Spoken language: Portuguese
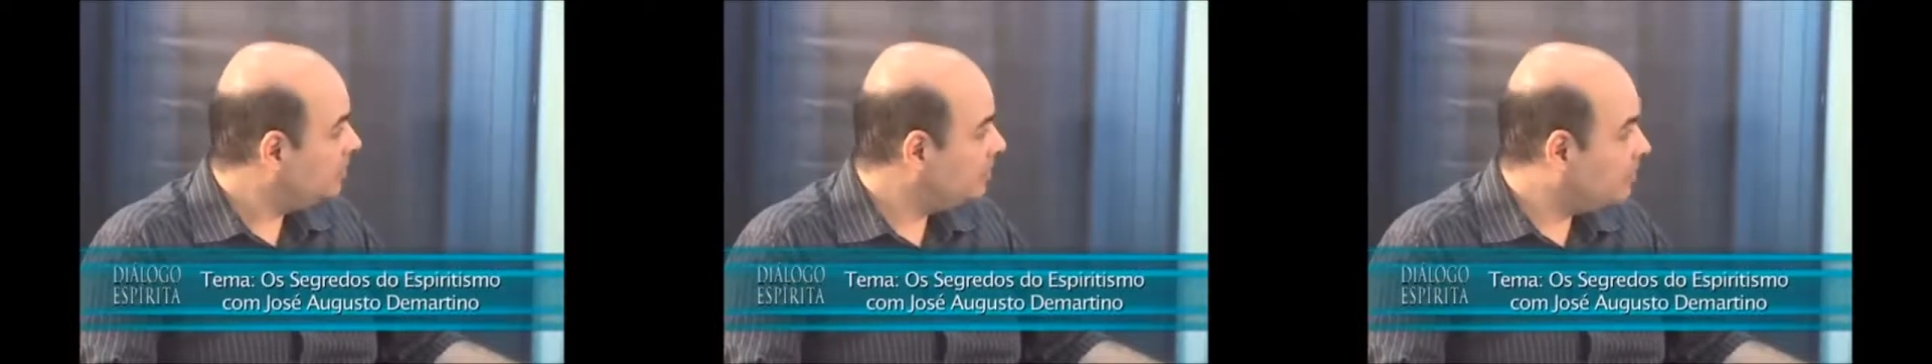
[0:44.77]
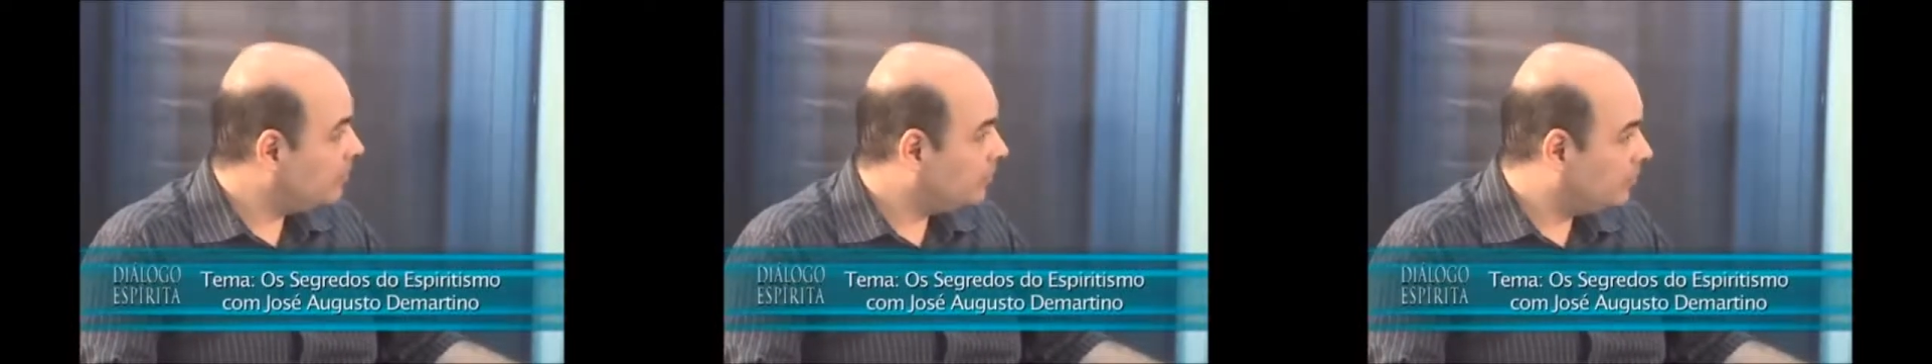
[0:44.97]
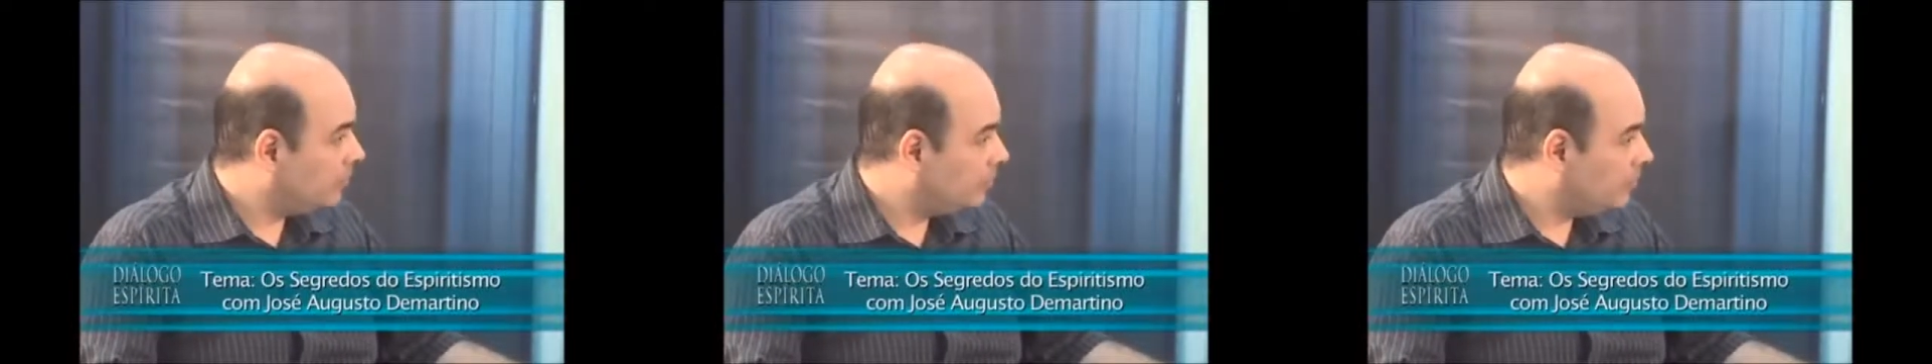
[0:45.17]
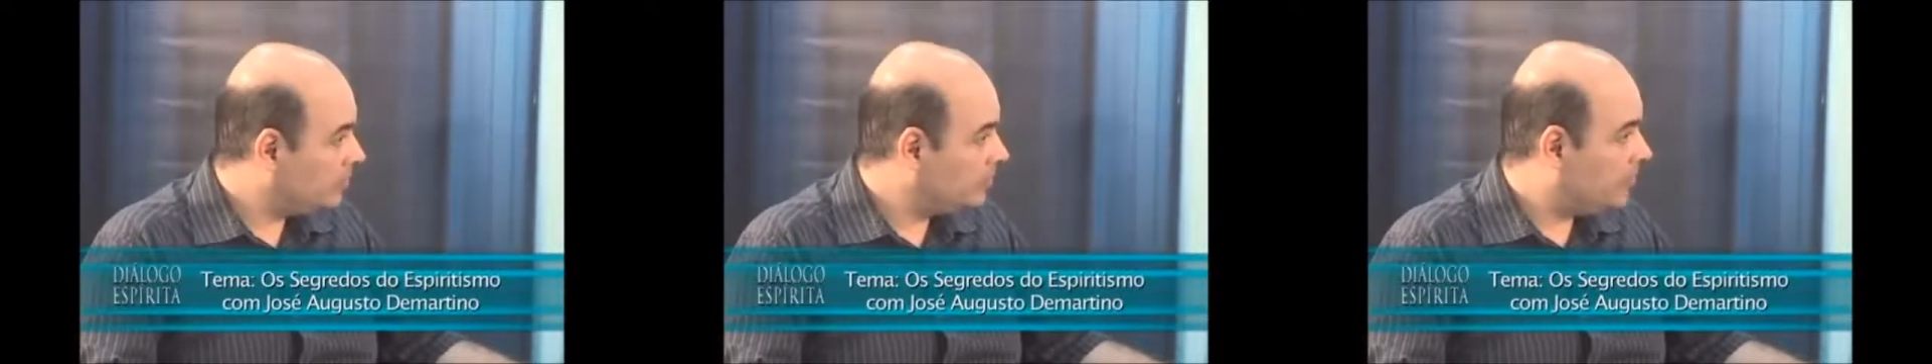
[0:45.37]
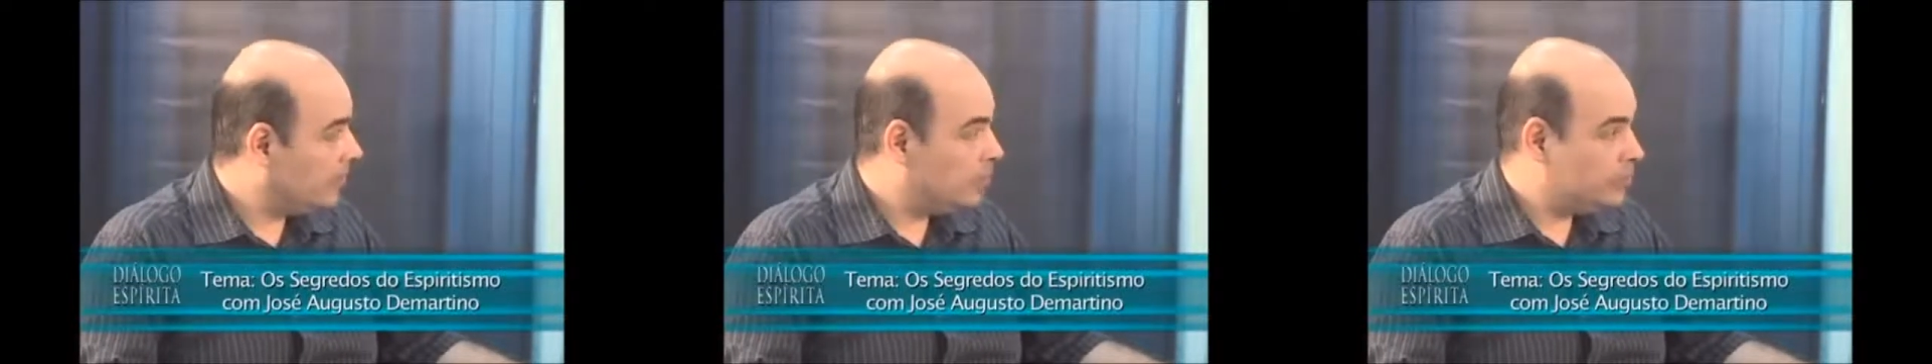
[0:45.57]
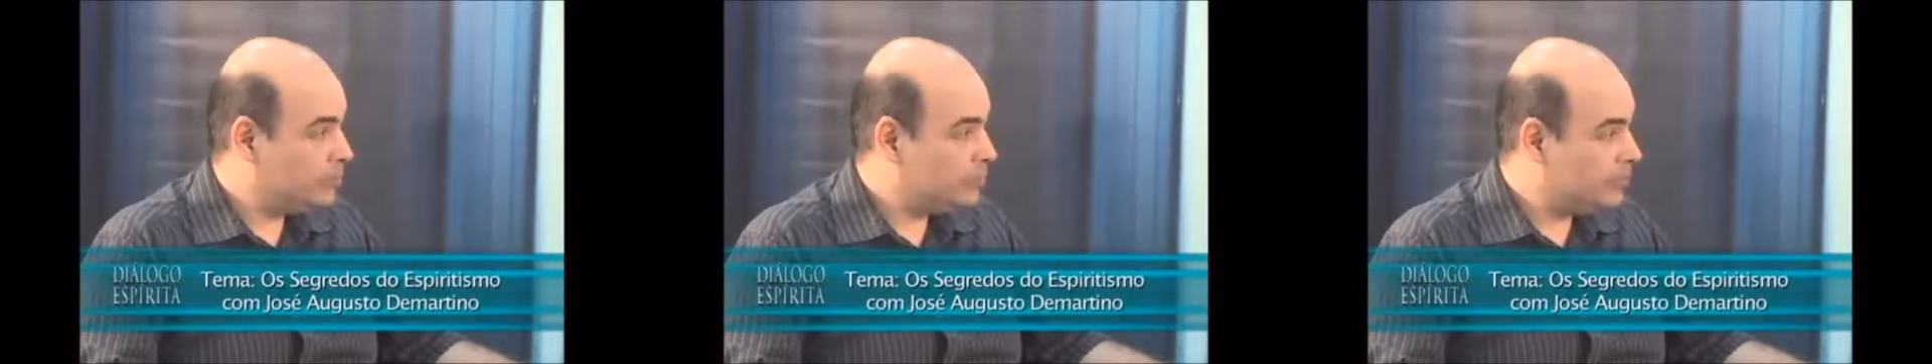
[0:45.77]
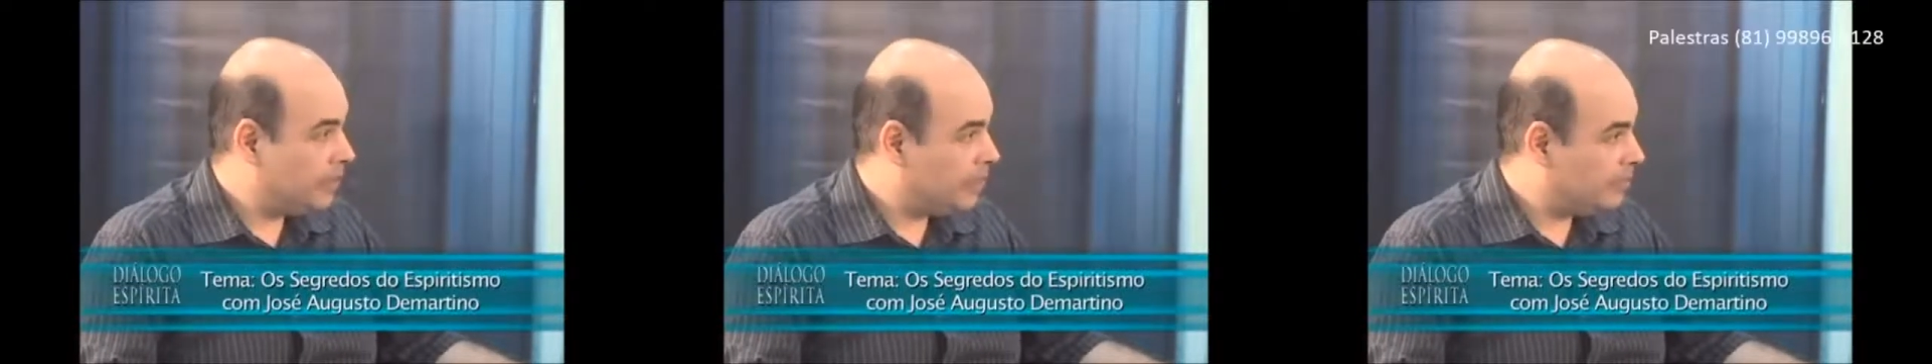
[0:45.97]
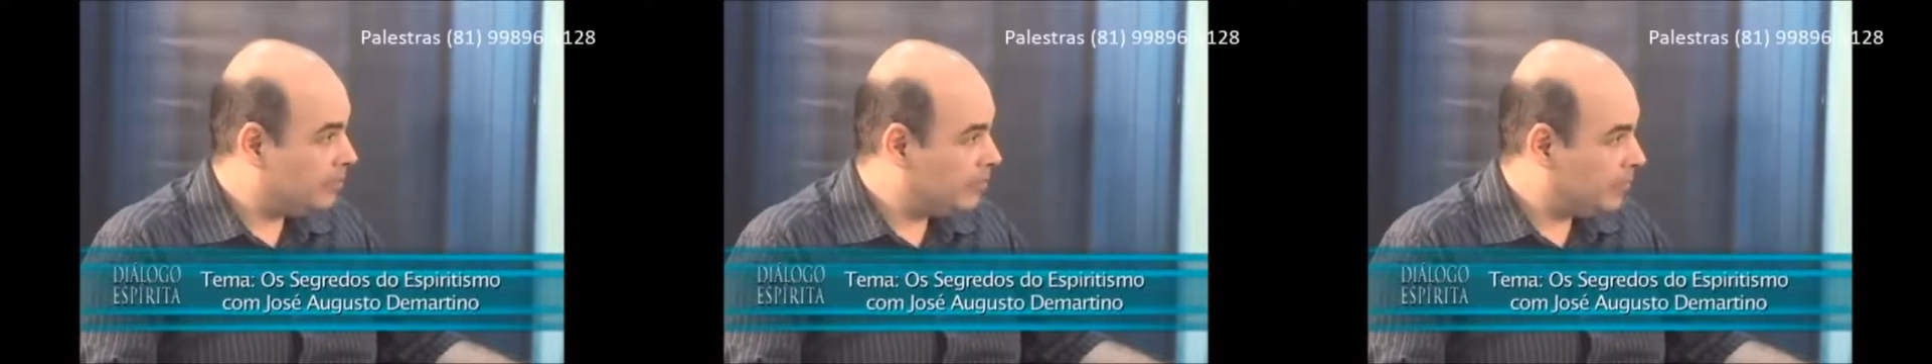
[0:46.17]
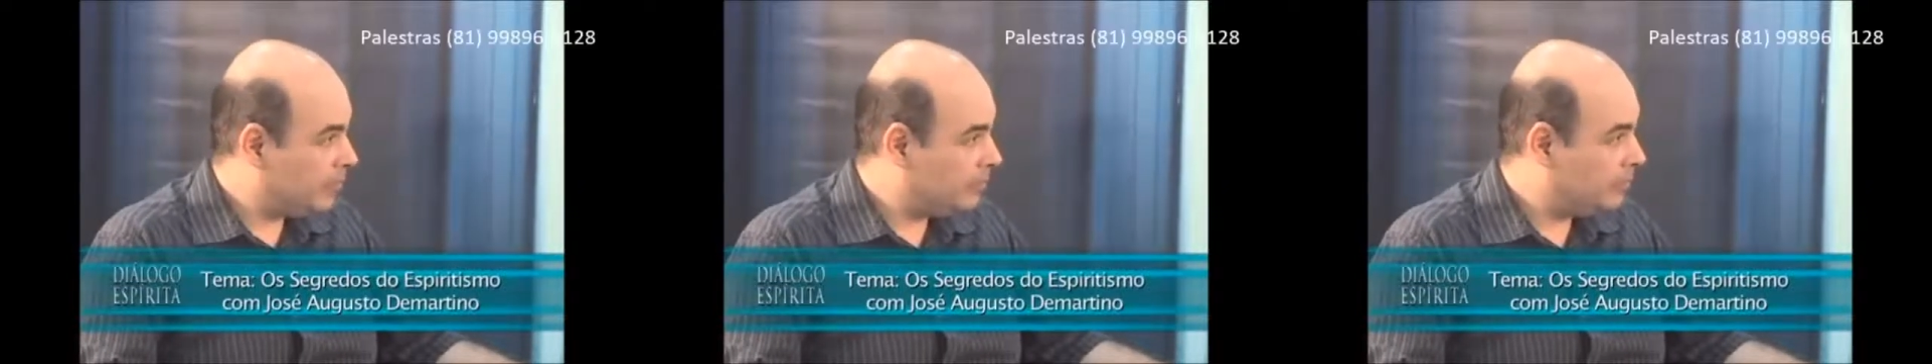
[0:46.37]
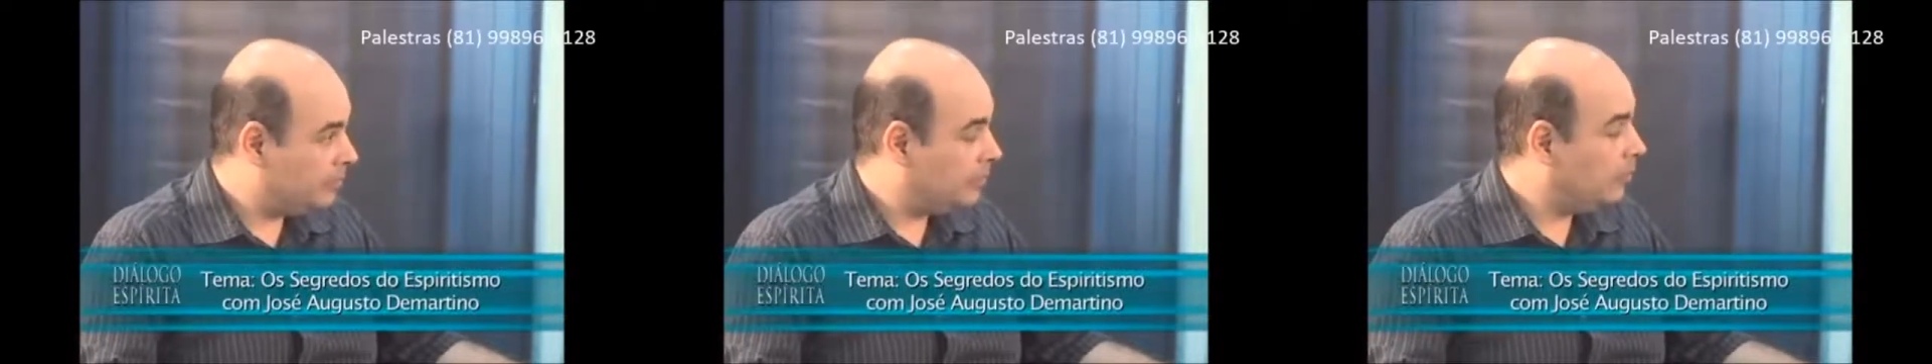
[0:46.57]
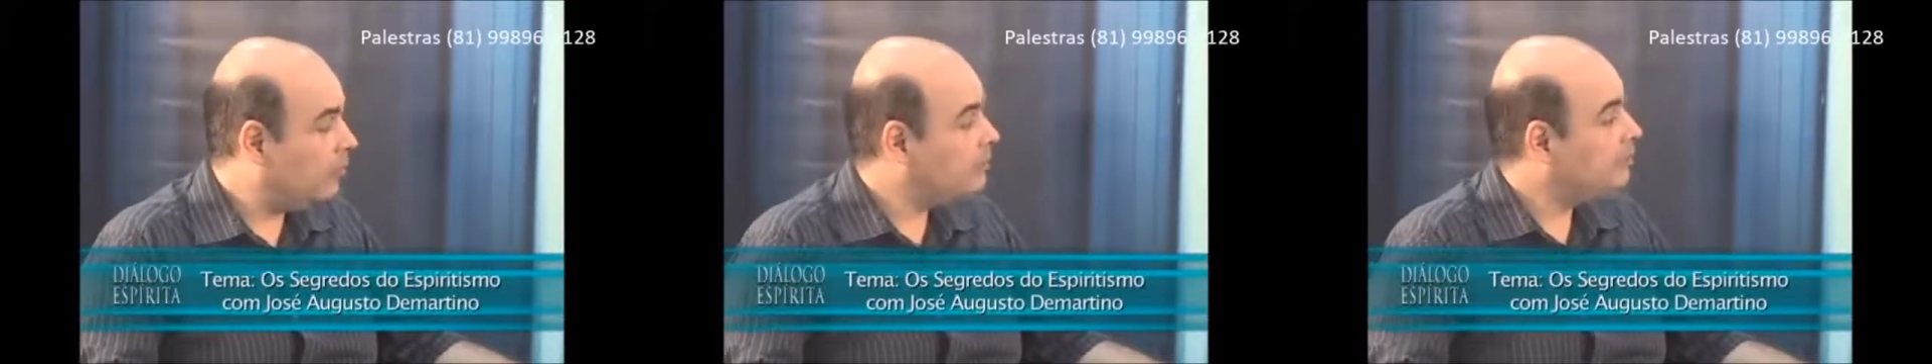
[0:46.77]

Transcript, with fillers: psicológica, ou de um terapeuta,